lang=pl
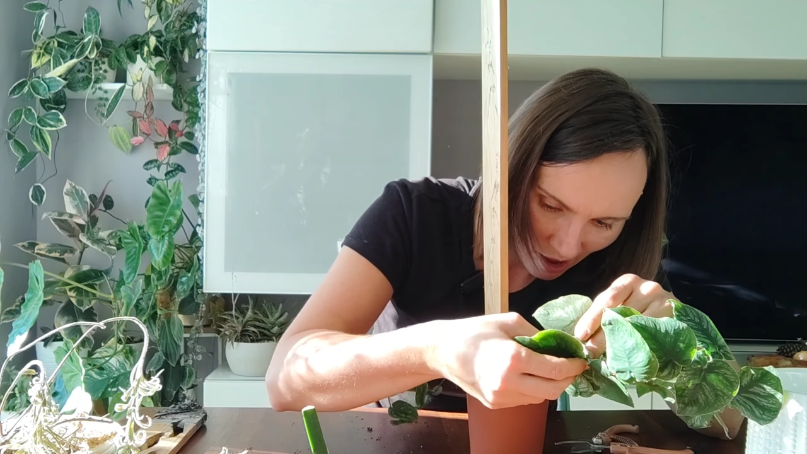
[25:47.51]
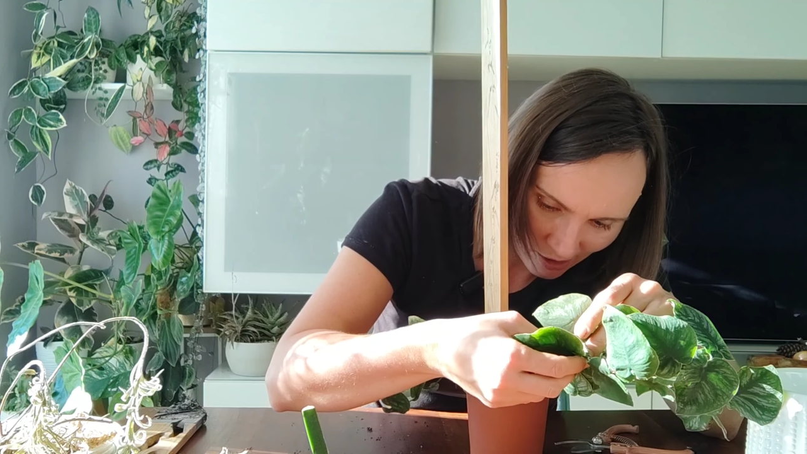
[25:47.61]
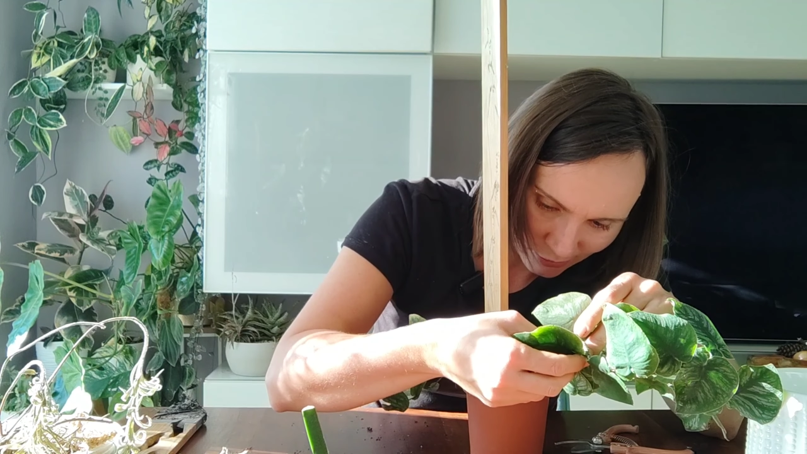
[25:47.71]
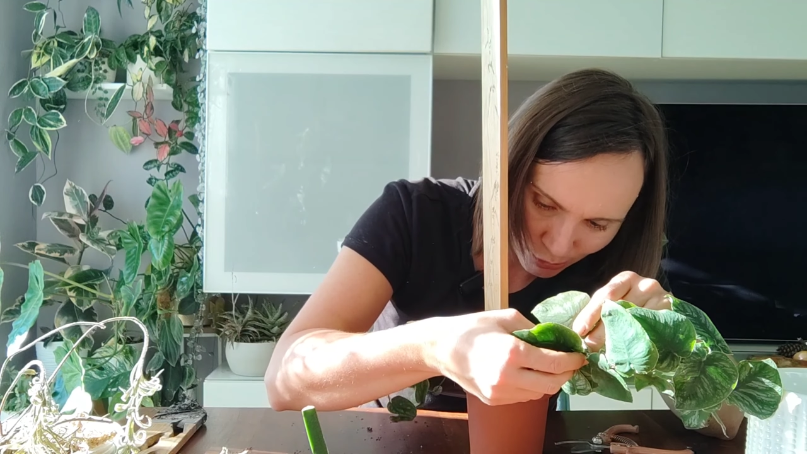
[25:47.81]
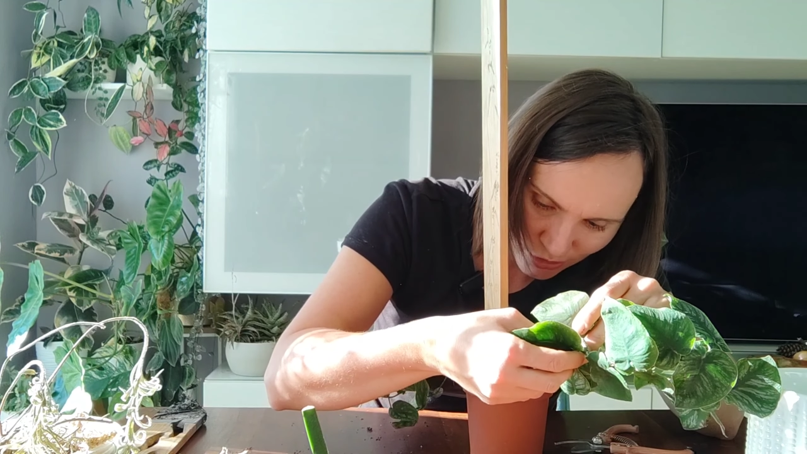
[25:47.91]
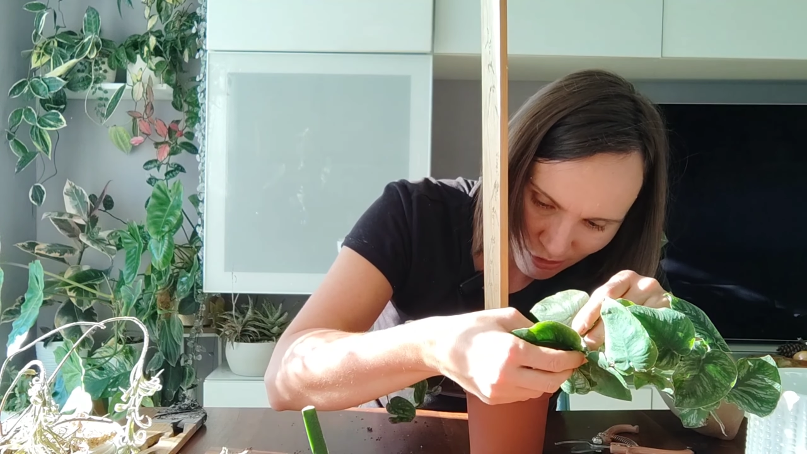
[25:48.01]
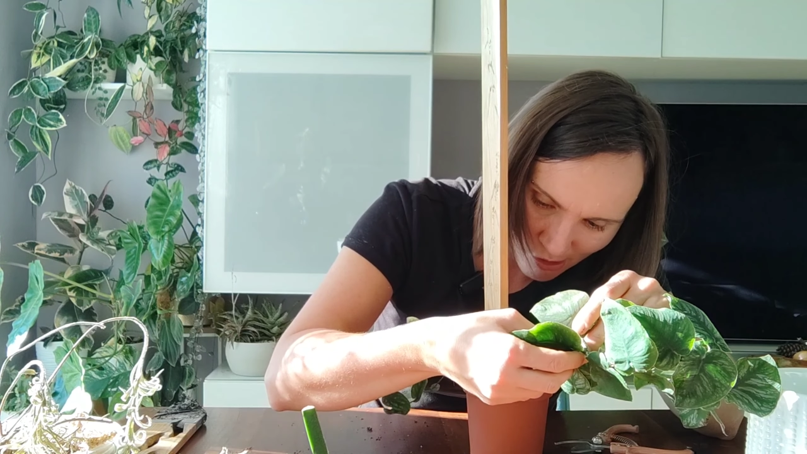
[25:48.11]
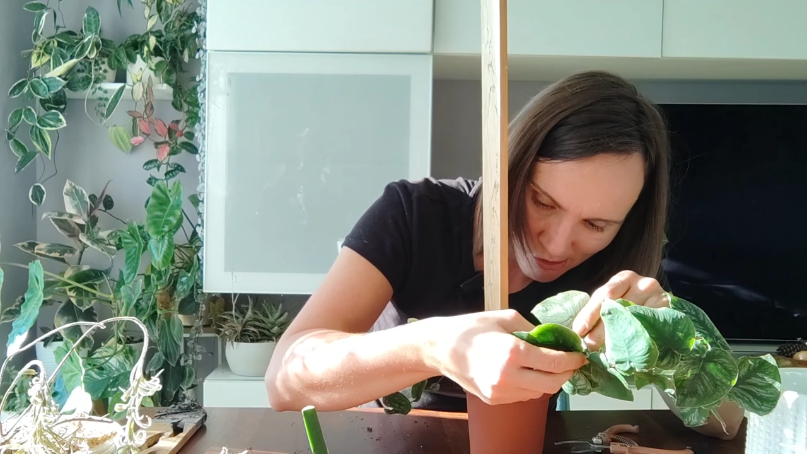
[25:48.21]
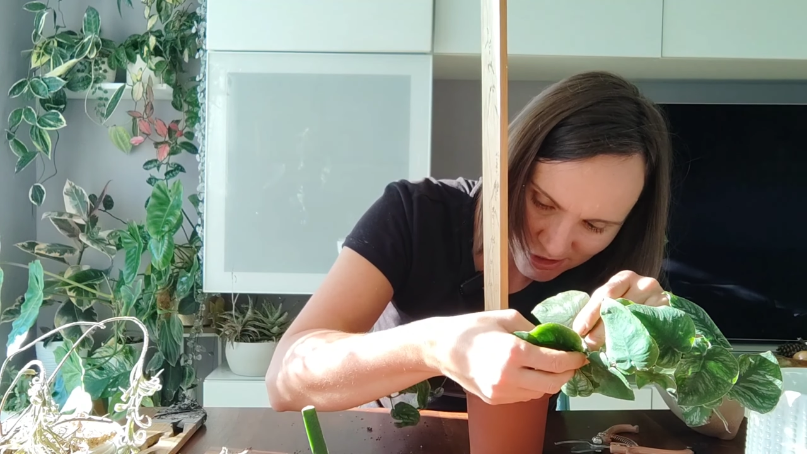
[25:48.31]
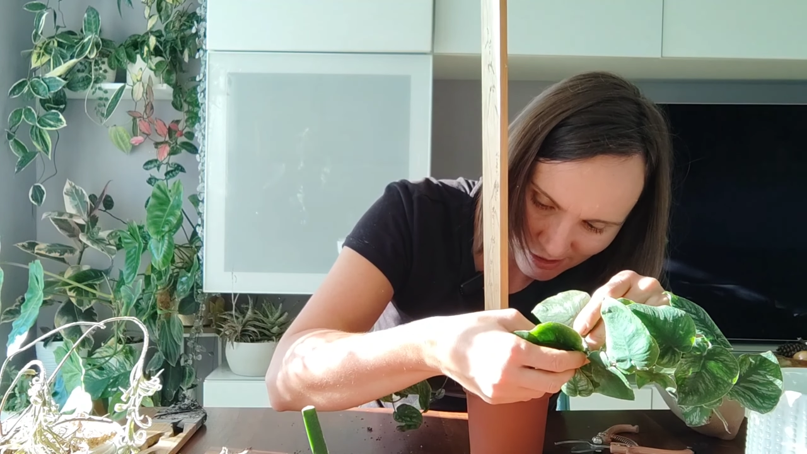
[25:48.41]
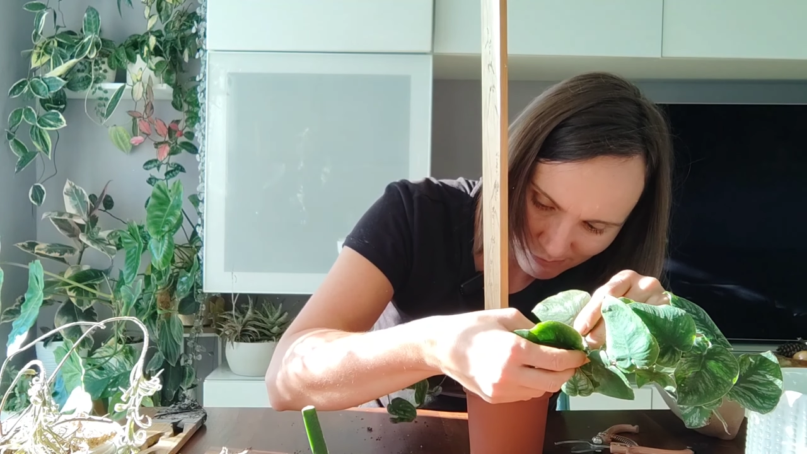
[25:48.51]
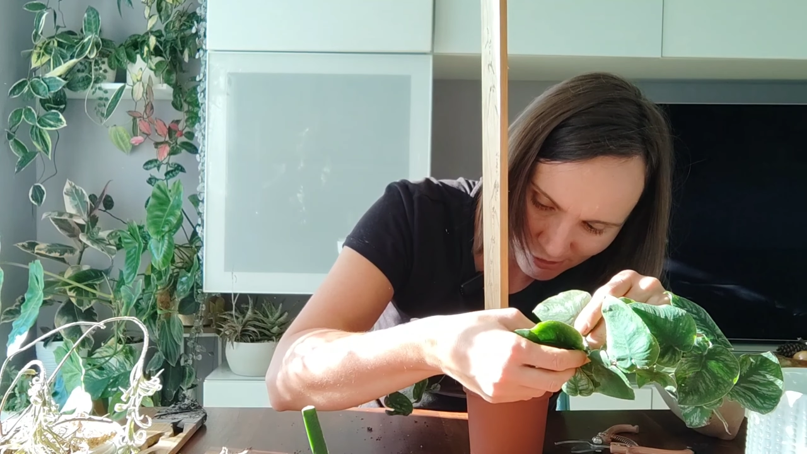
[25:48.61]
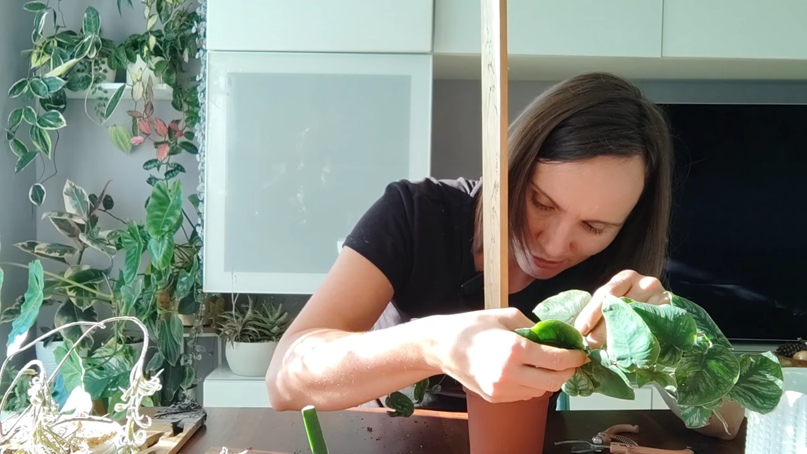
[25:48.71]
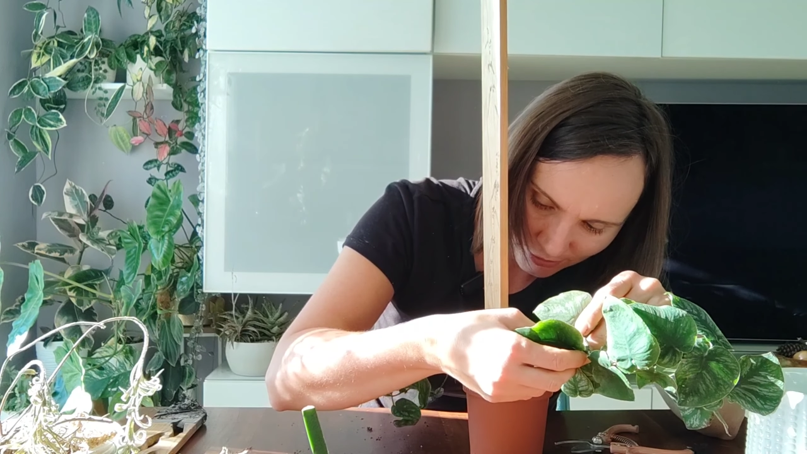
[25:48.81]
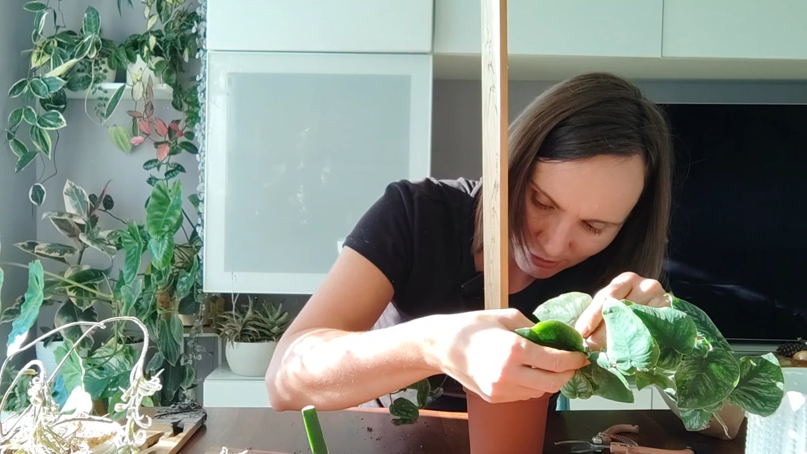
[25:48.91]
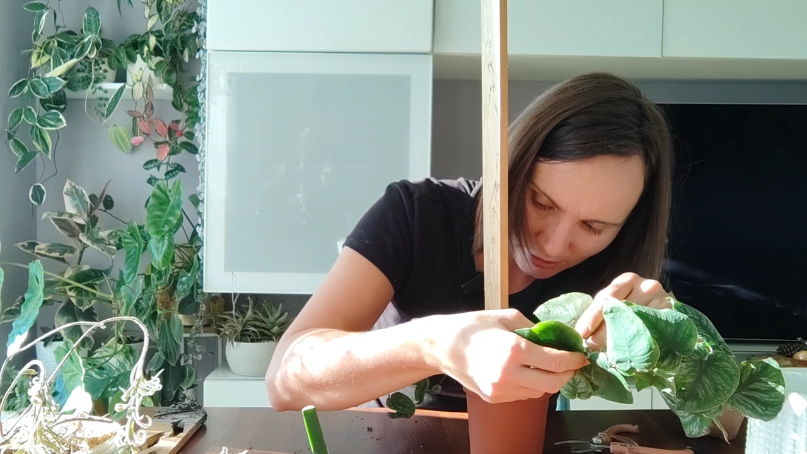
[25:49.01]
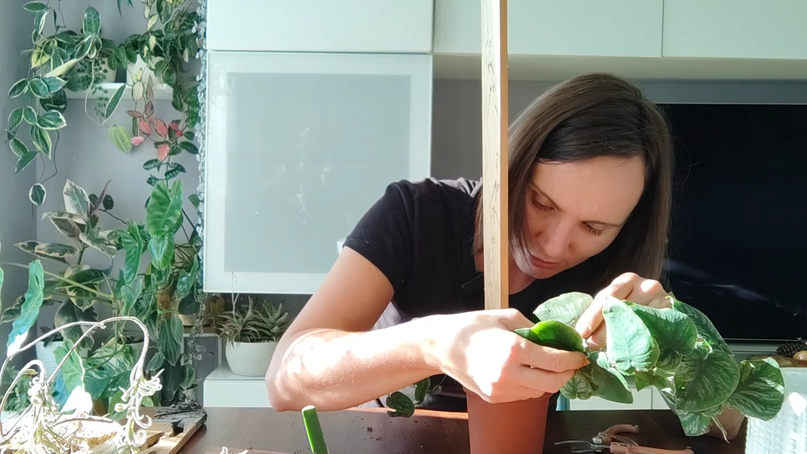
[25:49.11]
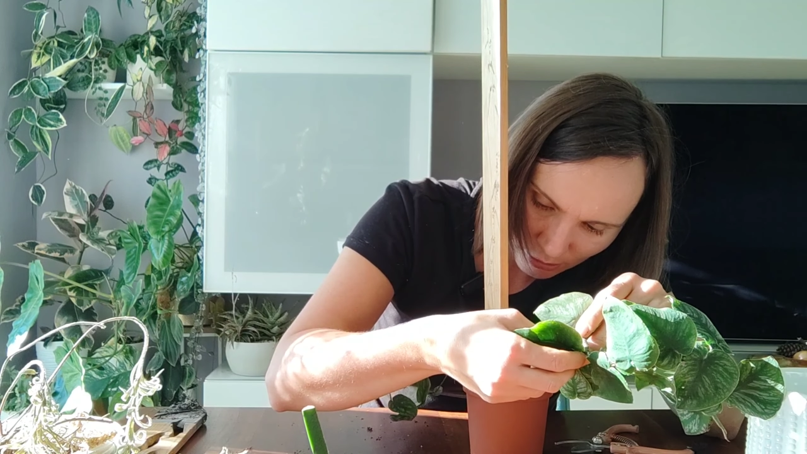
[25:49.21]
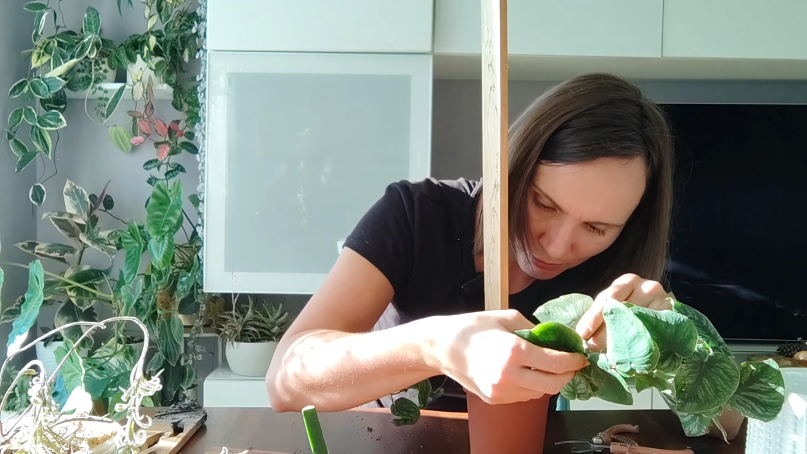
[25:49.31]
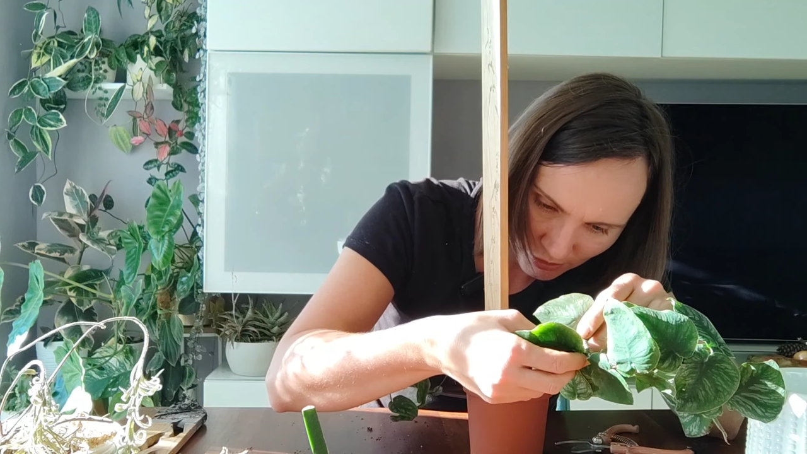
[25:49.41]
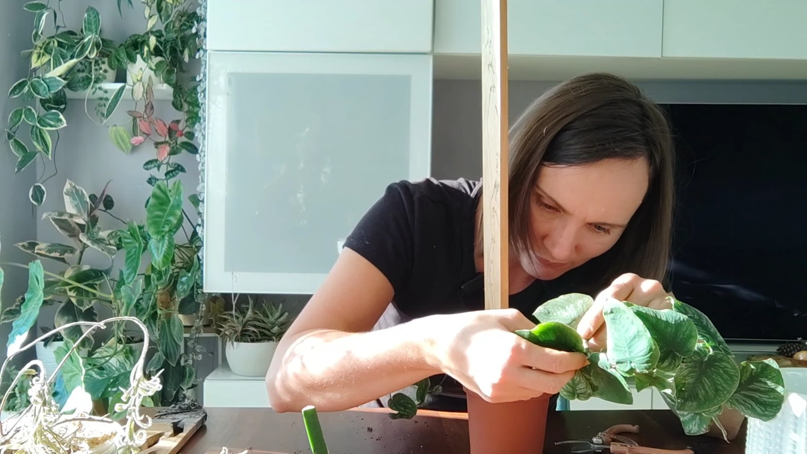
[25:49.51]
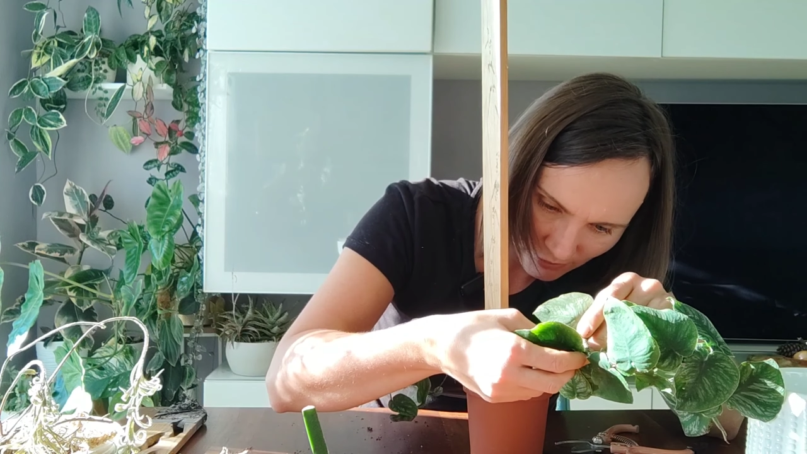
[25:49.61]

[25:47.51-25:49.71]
a to coś tam, no i tak to potem